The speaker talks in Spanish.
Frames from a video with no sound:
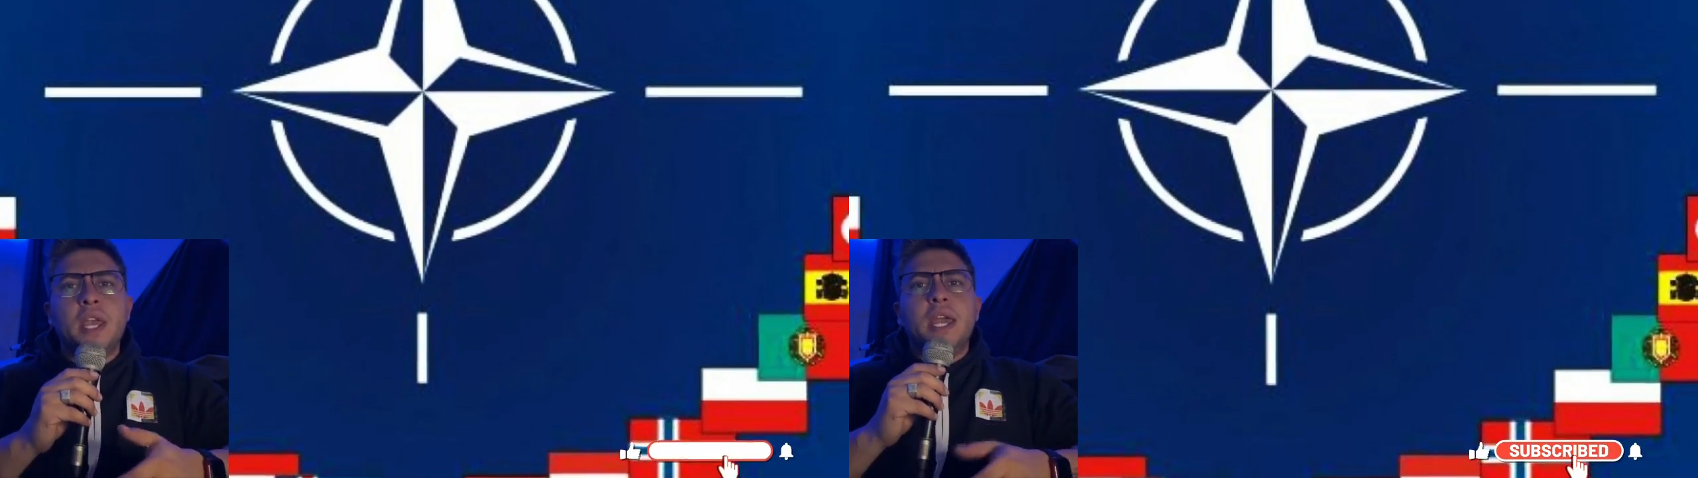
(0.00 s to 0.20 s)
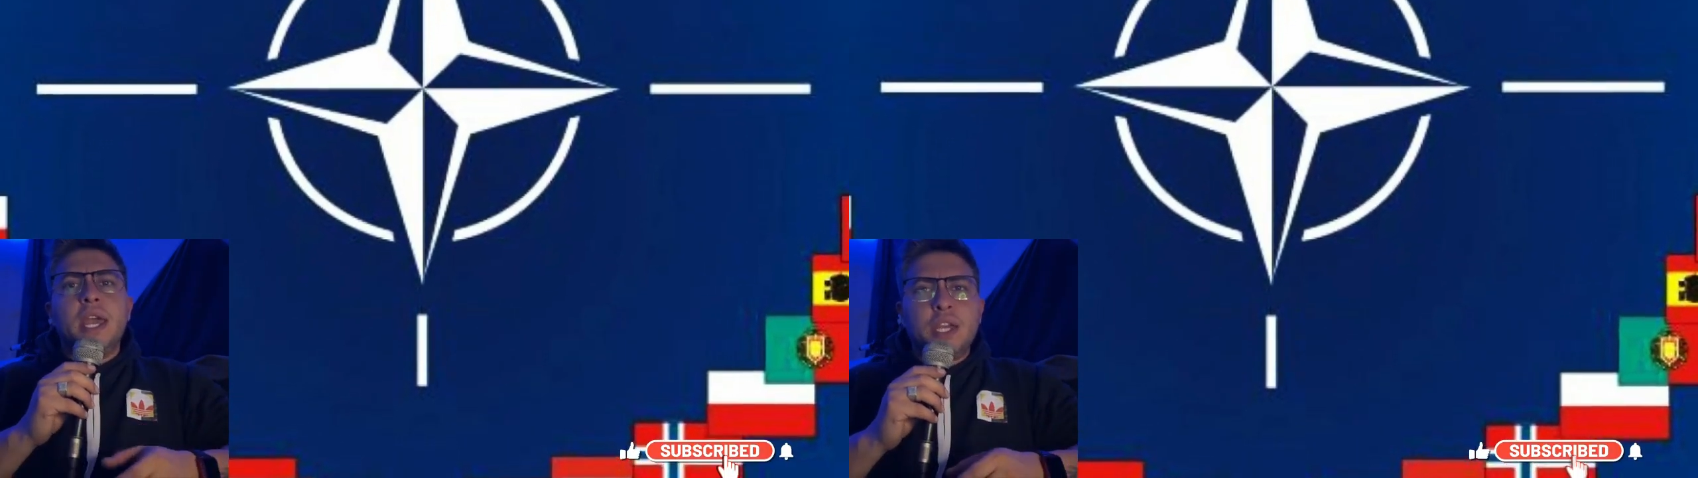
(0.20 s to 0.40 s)

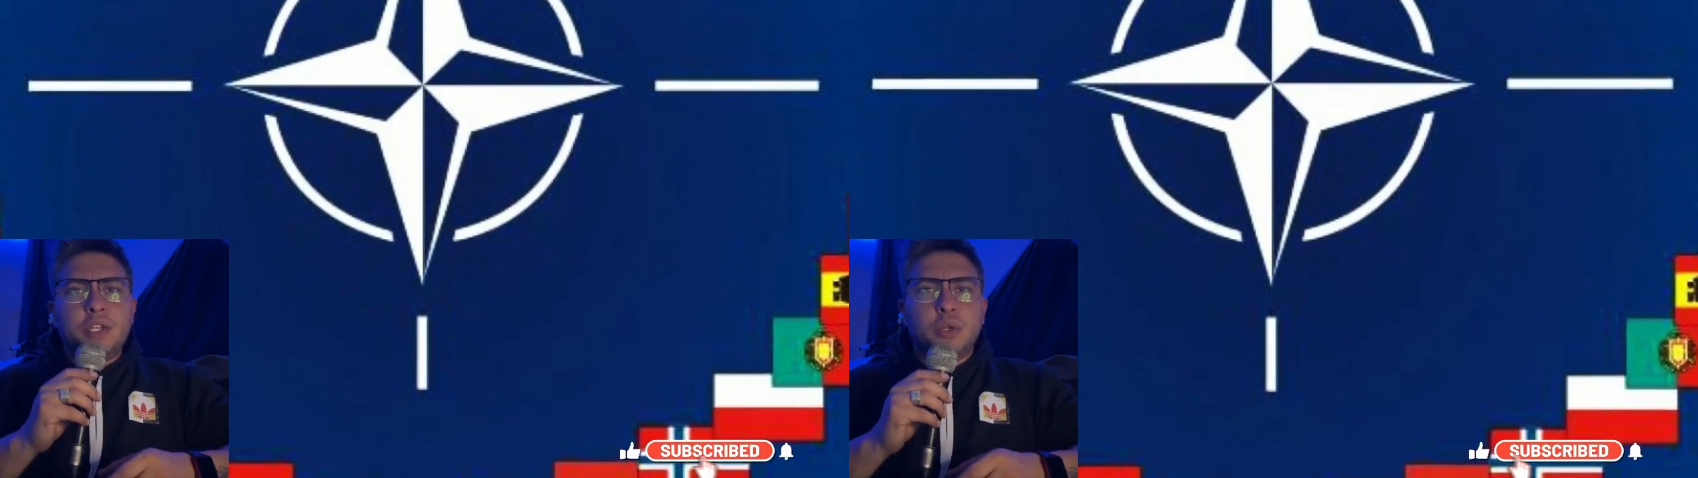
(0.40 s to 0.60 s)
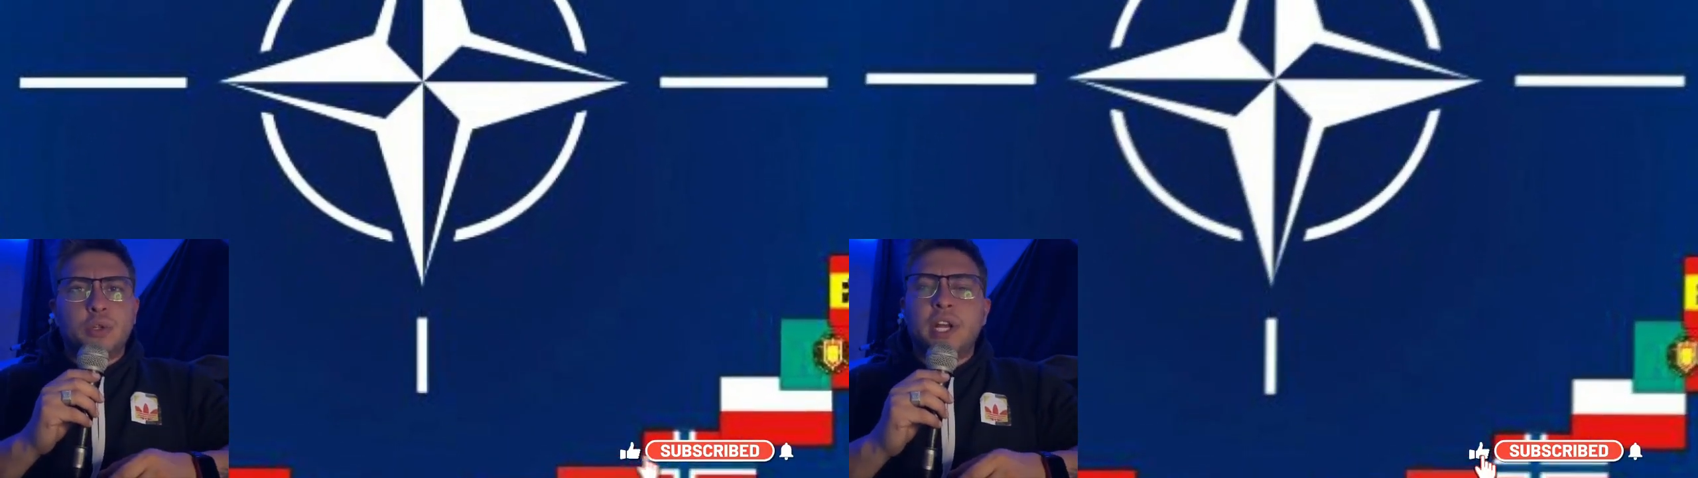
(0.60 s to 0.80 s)

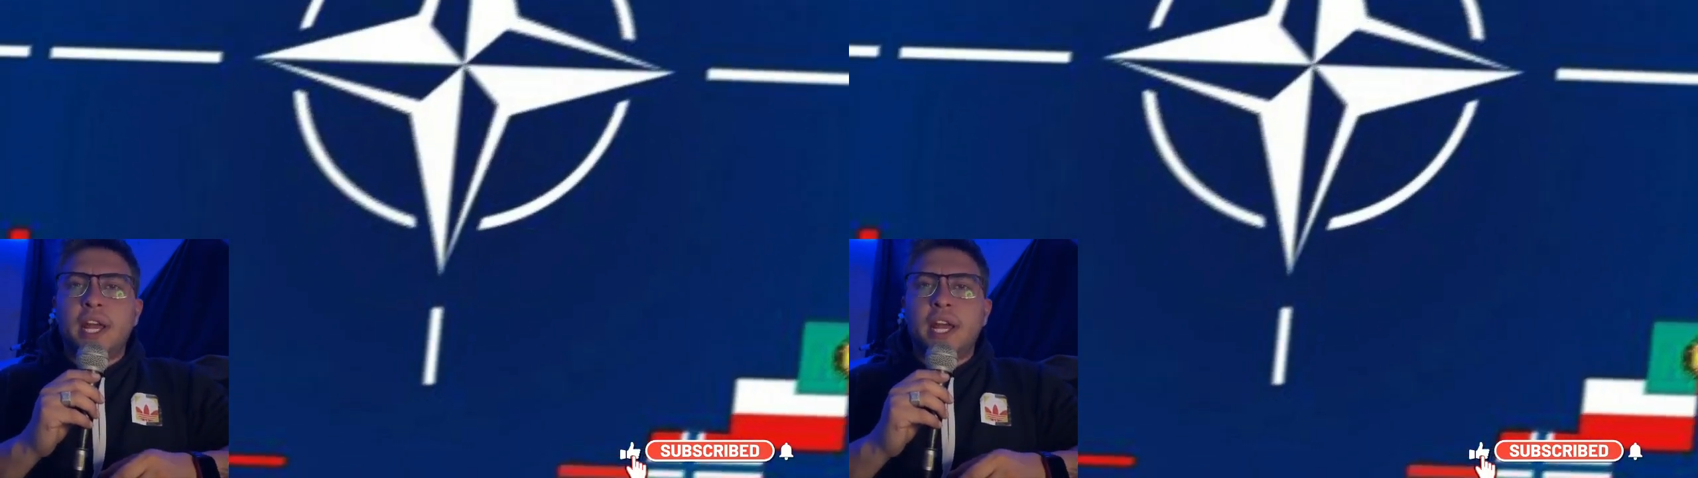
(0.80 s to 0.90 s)
esto traerá